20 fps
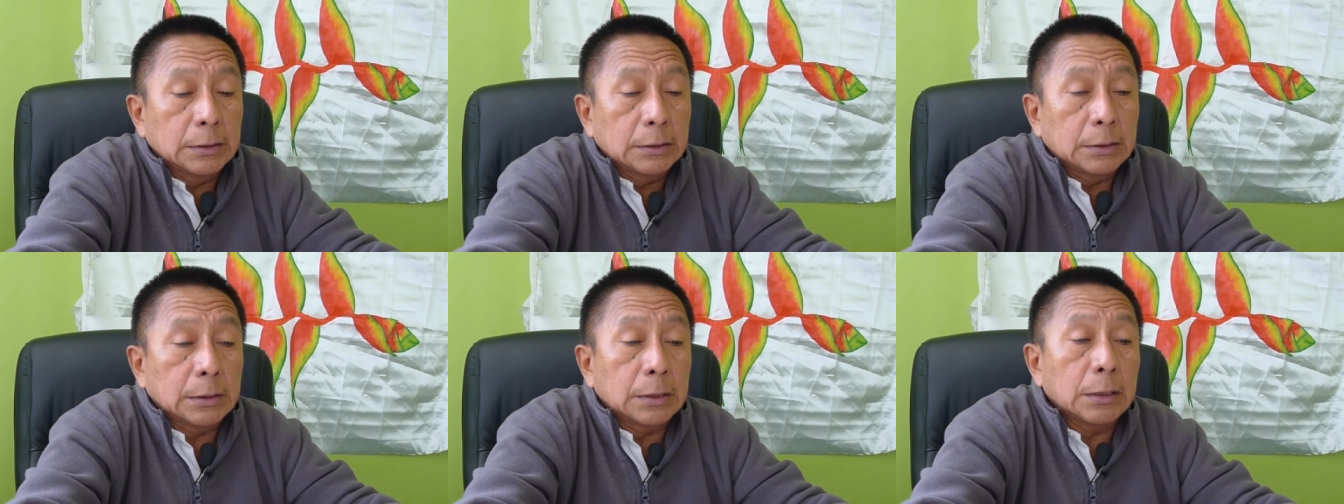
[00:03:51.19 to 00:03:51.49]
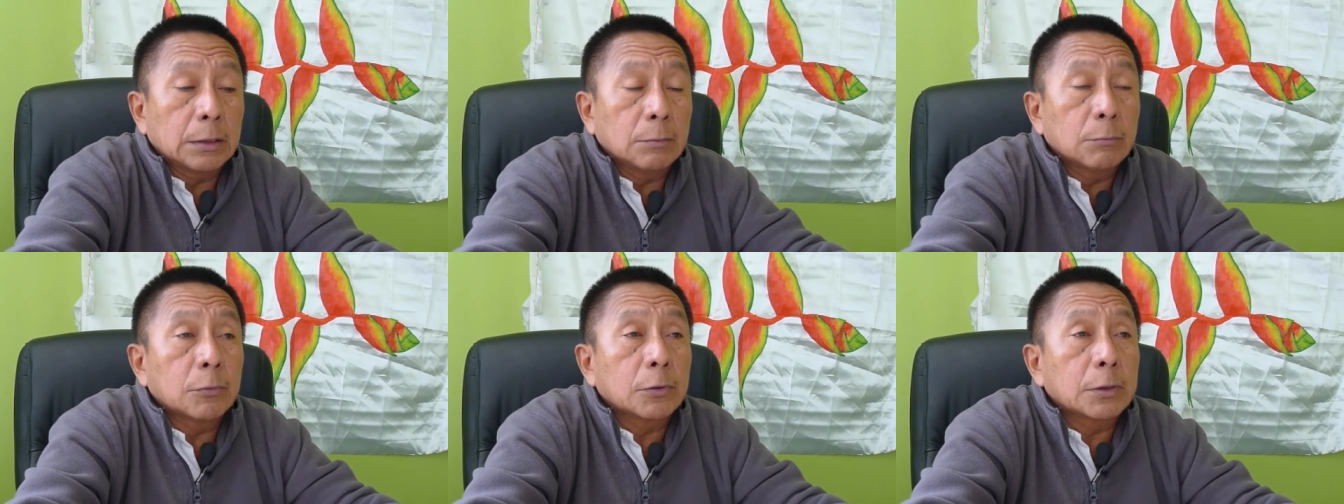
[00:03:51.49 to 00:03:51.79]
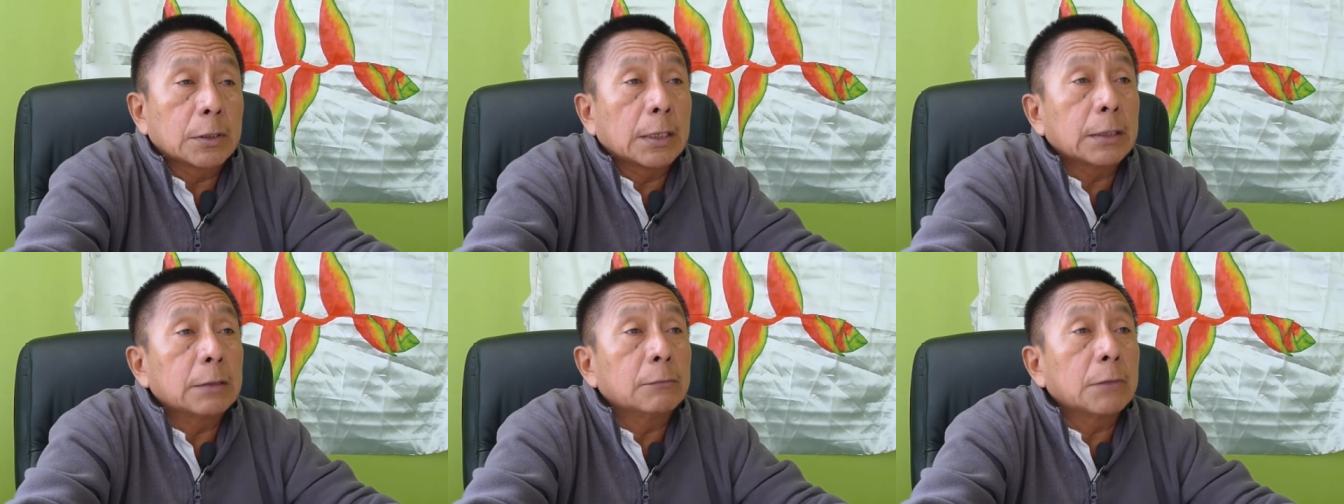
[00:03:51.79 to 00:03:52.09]
creemos
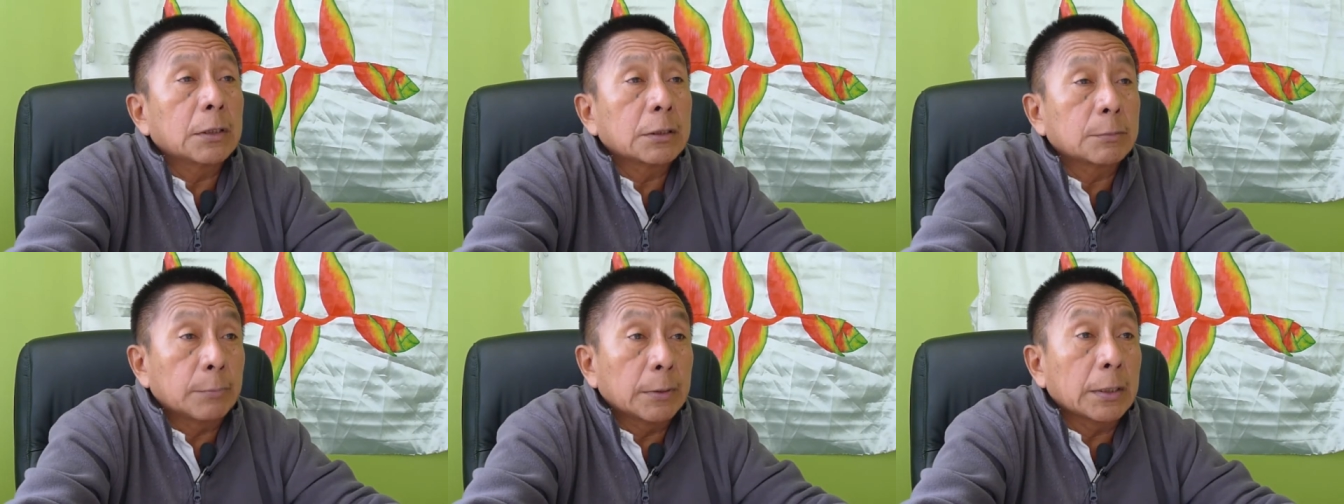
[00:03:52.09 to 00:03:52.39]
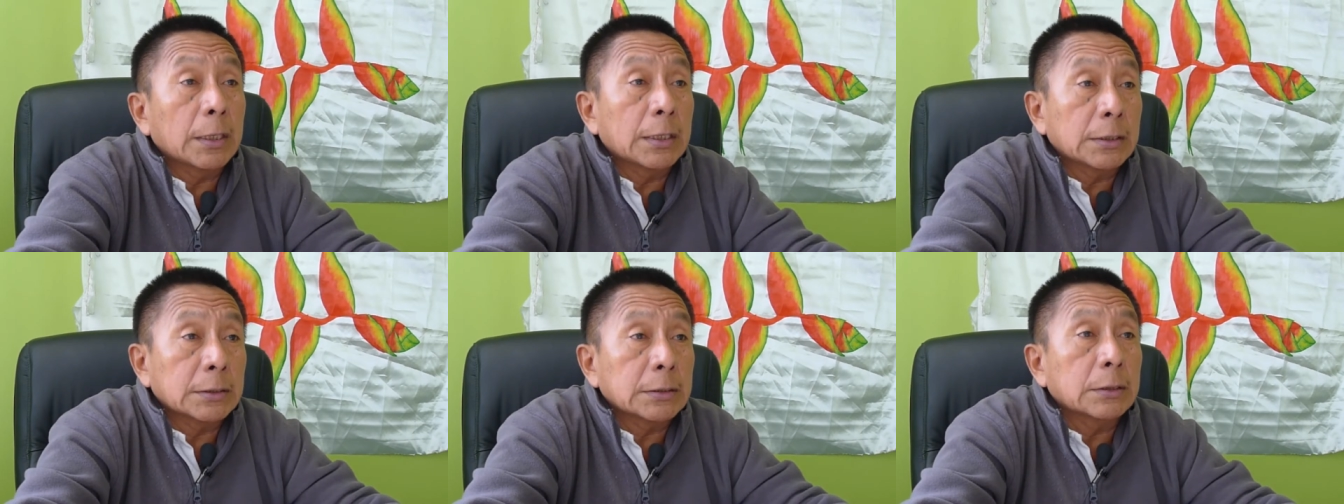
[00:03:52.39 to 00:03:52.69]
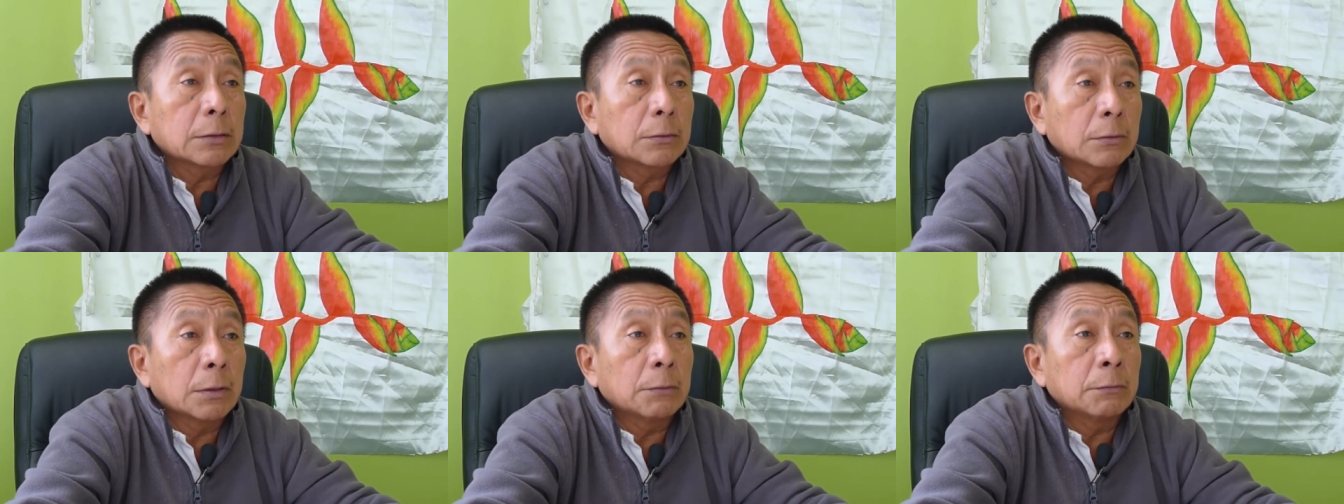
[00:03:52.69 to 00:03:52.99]
que hay una
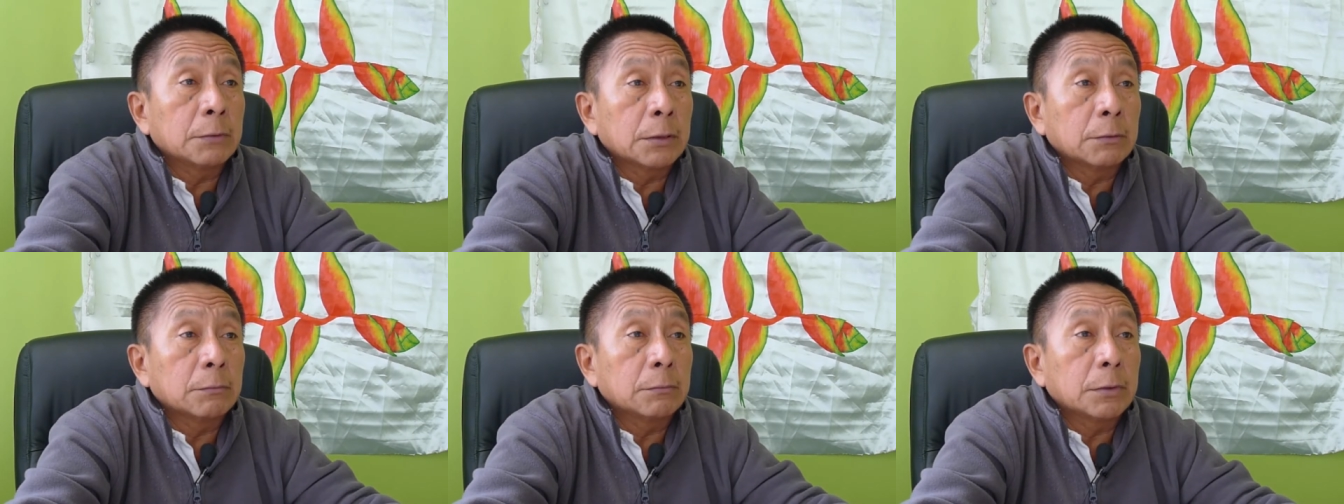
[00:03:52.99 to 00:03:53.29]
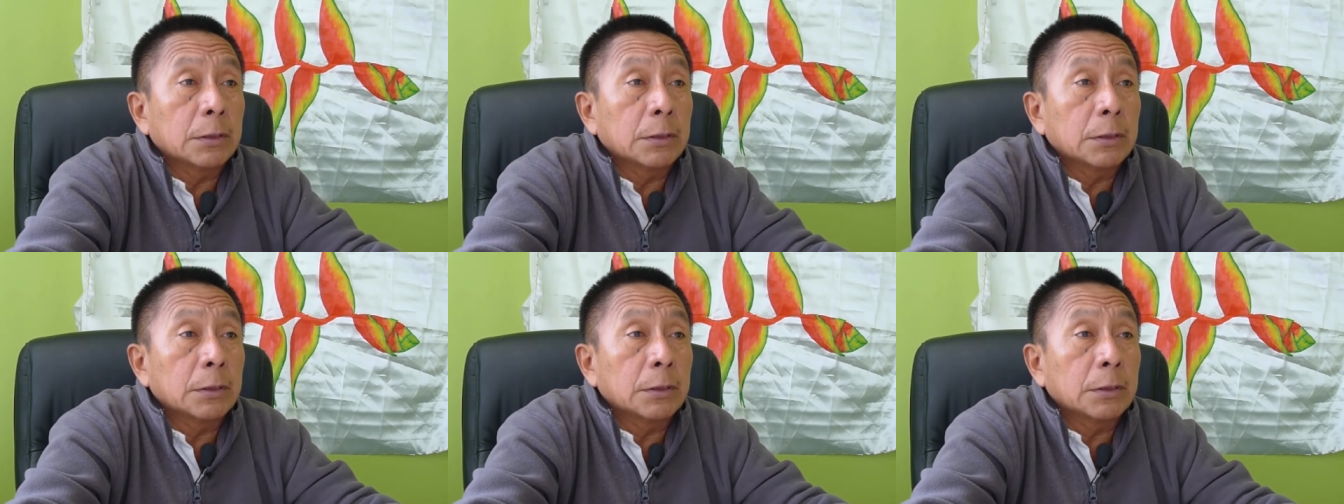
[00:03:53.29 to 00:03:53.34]
esperanza todavía,